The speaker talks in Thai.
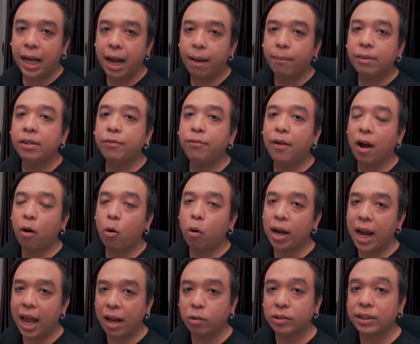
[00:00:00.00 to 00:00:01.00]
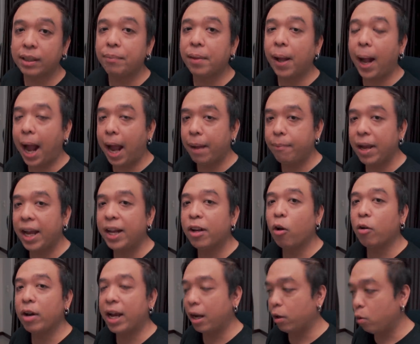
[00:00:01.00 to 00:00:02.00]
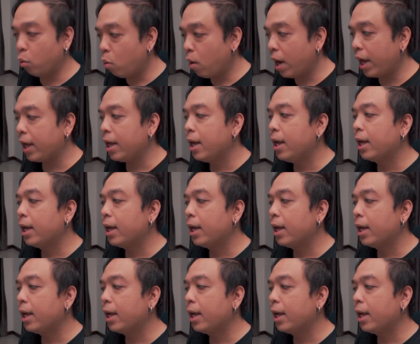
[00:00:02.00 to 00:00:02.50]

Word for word: นะครับ คือฝากกดไลค์กด Subscribe ให้หนอนหนังด้วย